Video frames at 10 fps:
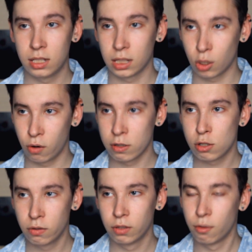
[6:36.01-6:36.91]
Нет такого
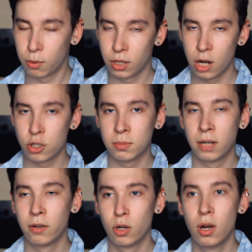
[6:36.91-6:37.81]
слова, но вы поняли, о чем я
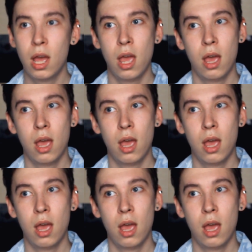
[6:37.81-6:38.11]
говорю.